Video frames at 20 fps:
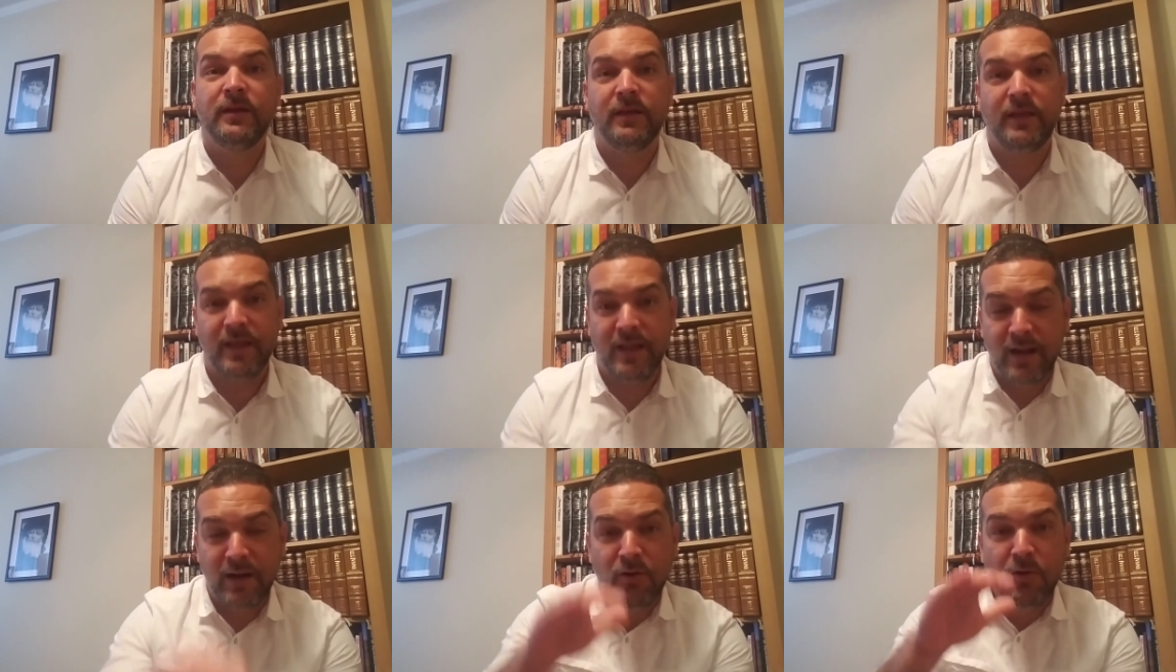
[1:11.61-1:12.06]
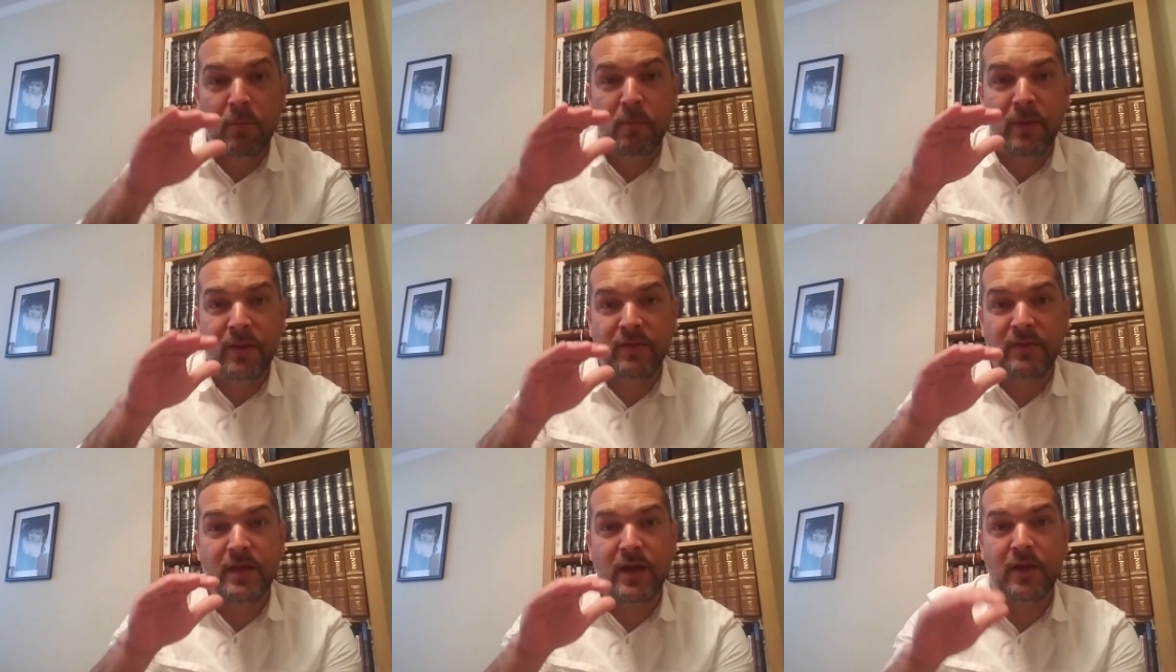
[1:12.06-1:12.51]
que eran los
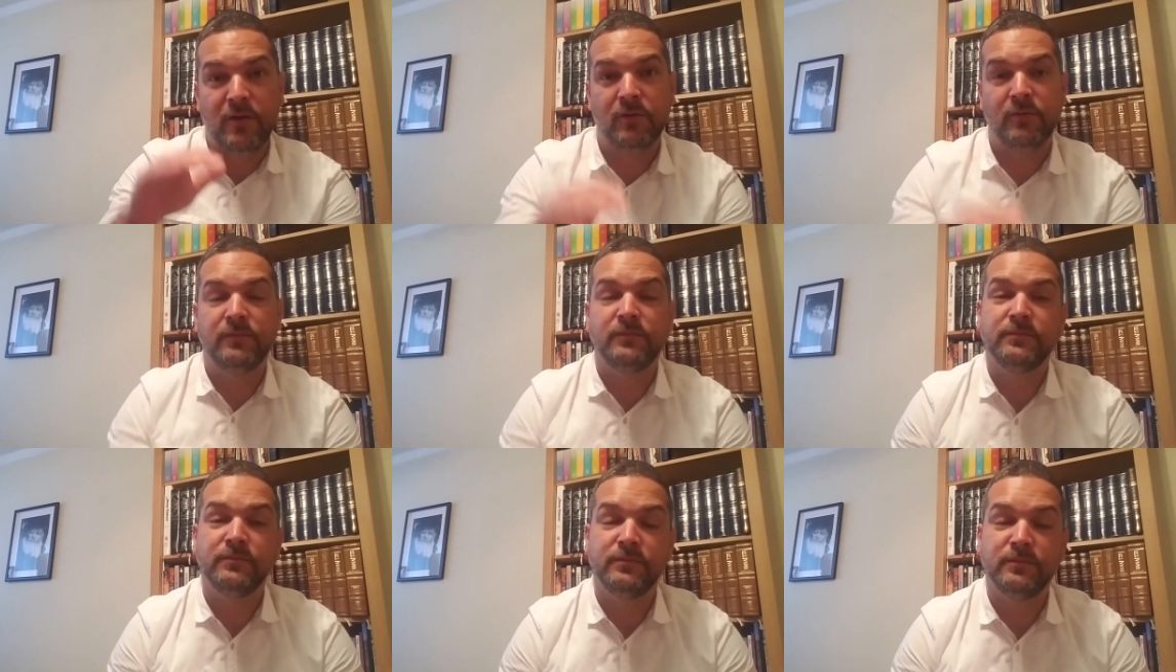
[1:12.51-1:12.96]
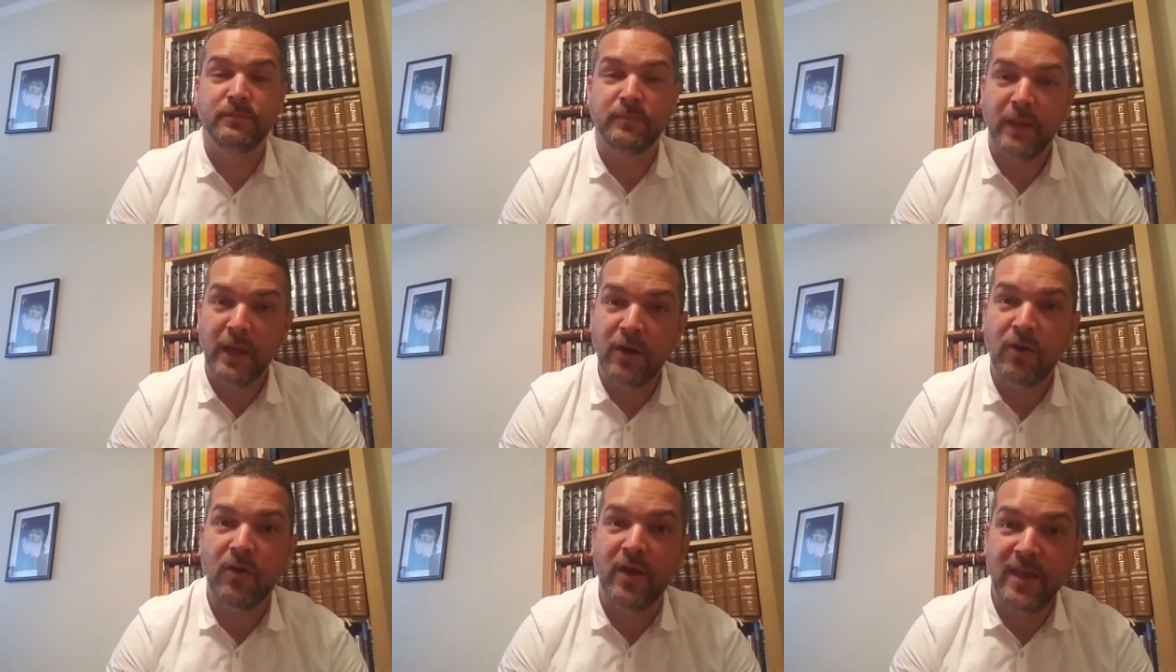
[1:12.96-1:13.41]
medianos.
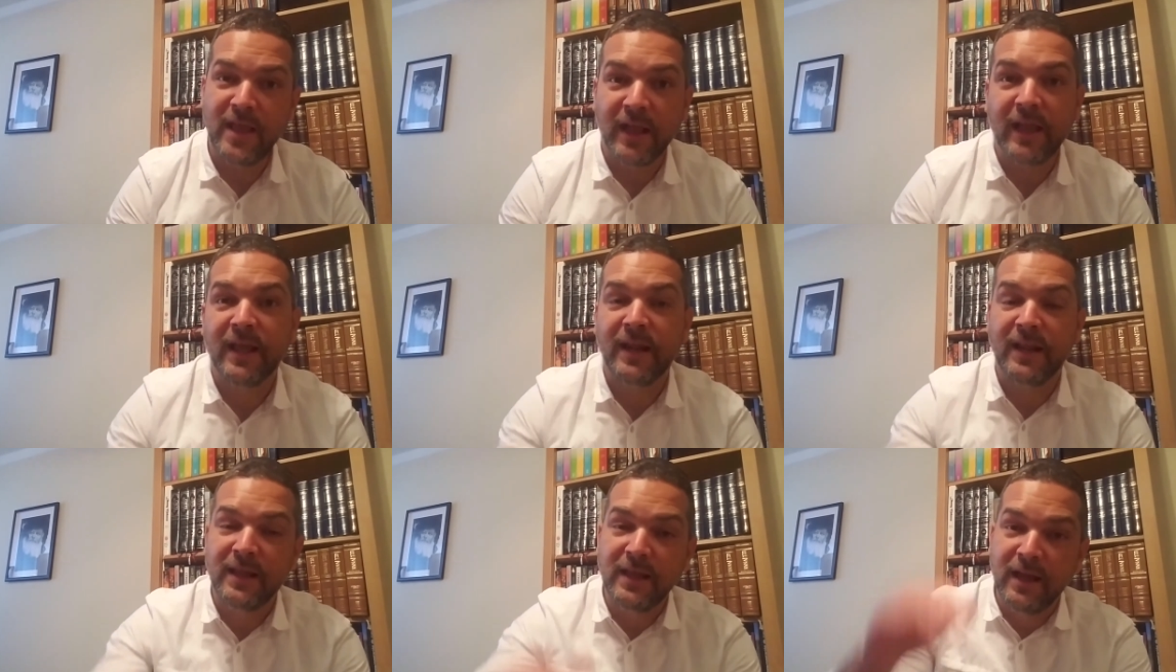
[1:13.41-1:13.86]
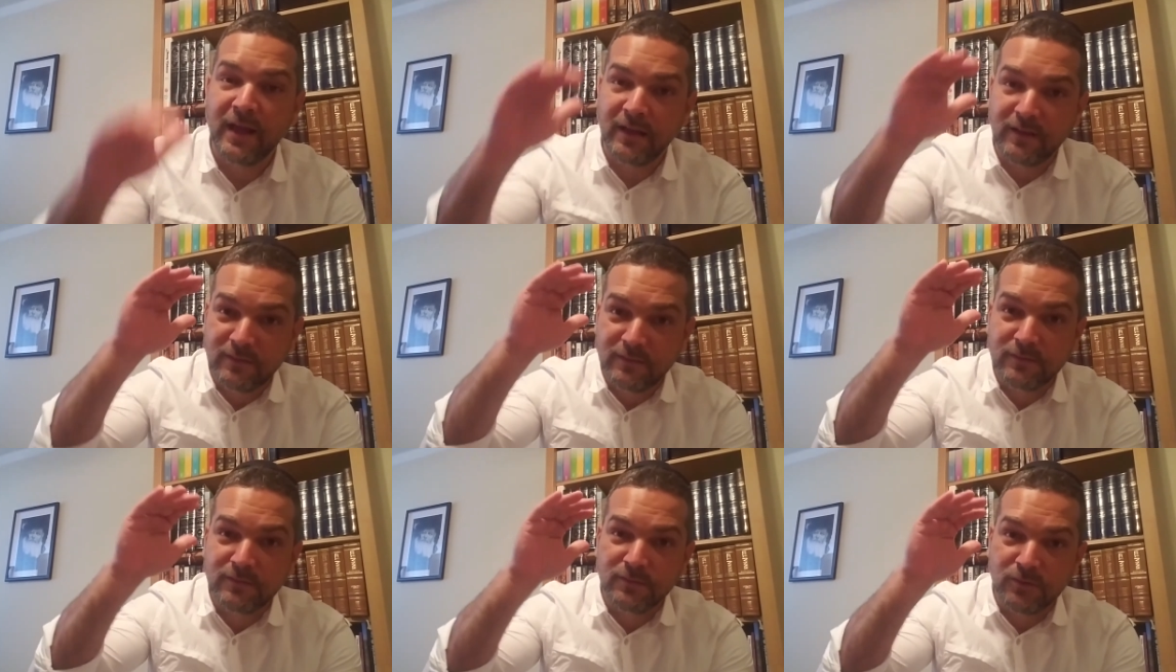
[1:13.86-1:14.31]
Pero ella
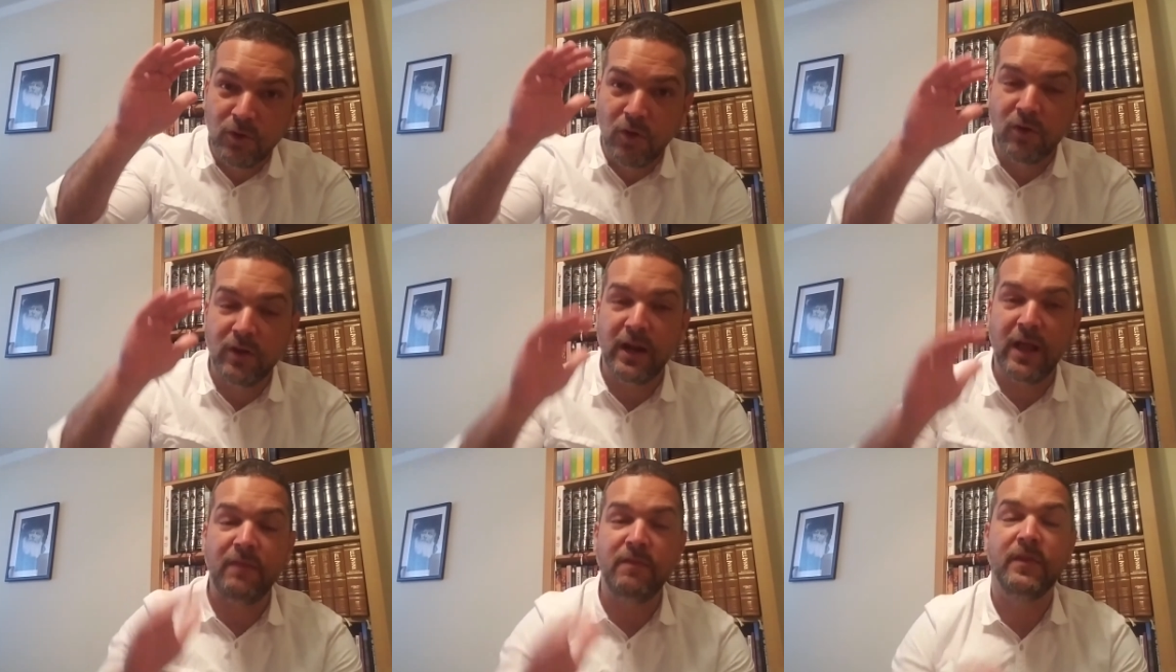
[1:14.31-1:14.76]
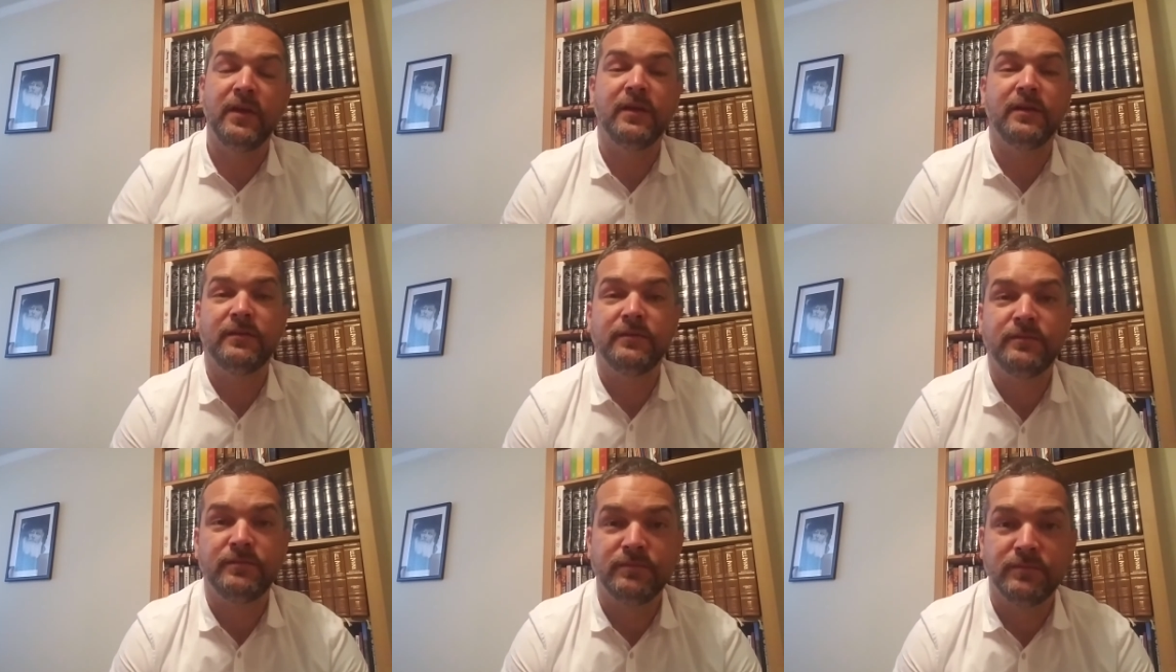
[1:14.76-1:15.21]
quería los grandes,
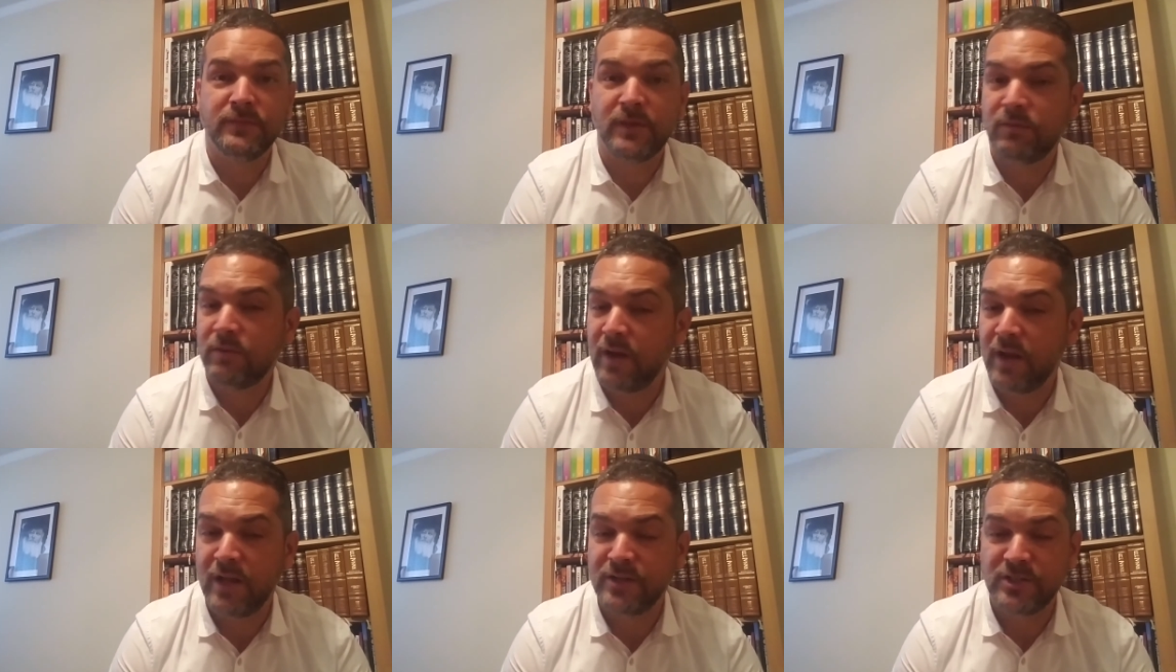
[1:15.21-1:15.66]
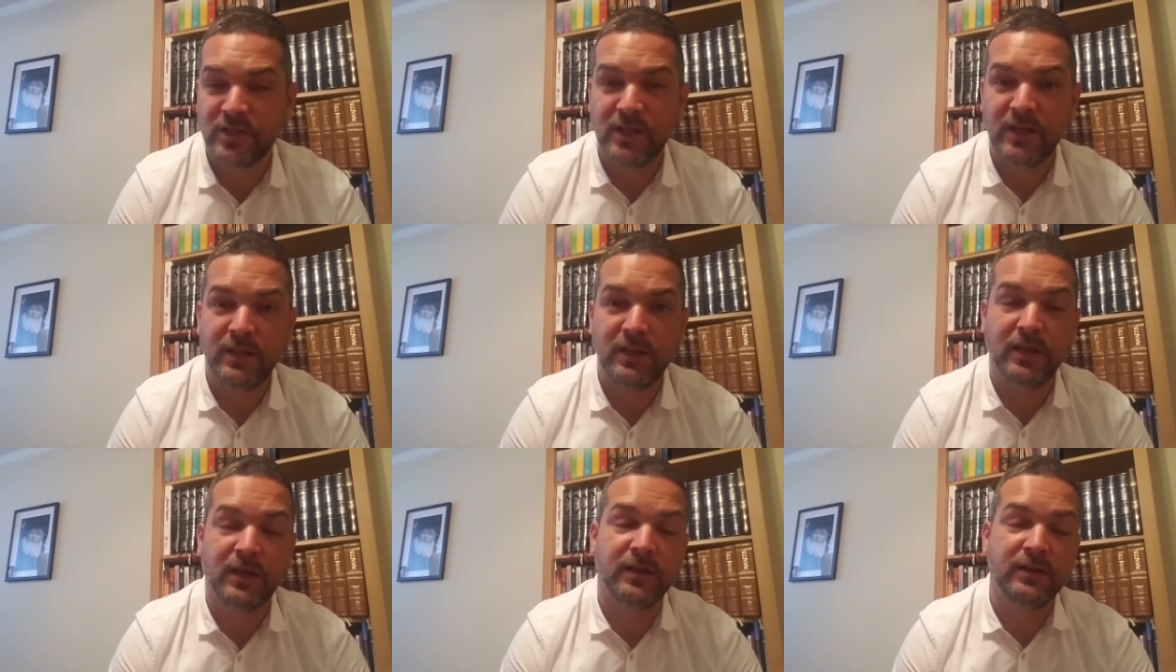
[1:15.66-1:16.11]
no una
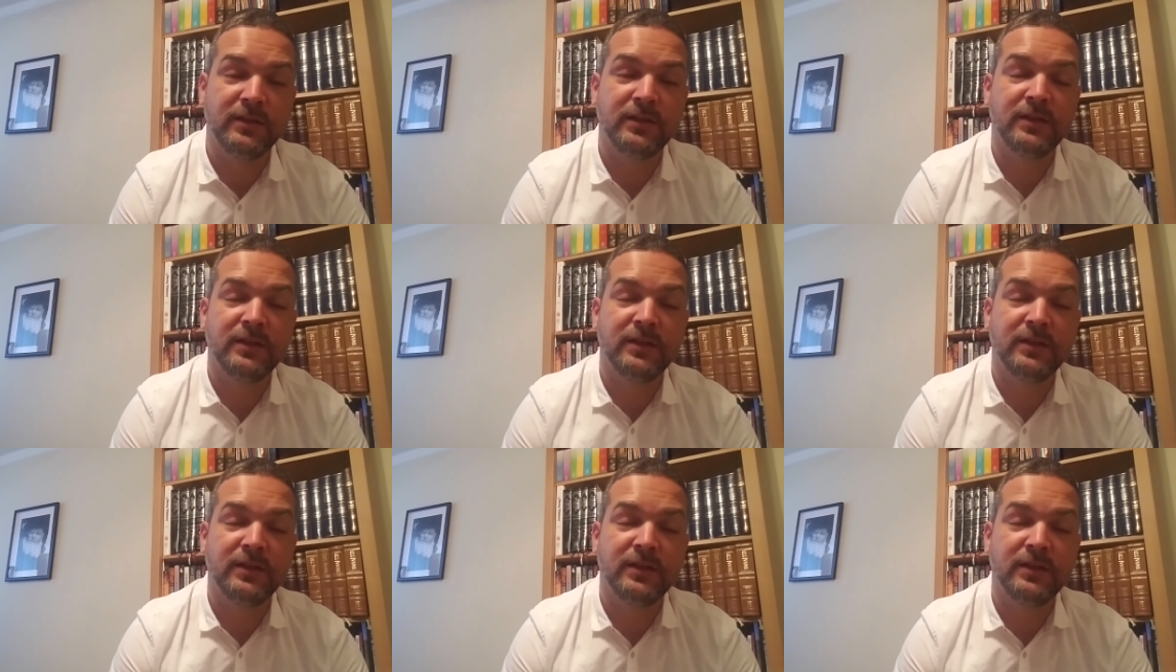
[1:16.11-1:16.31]
chiquita.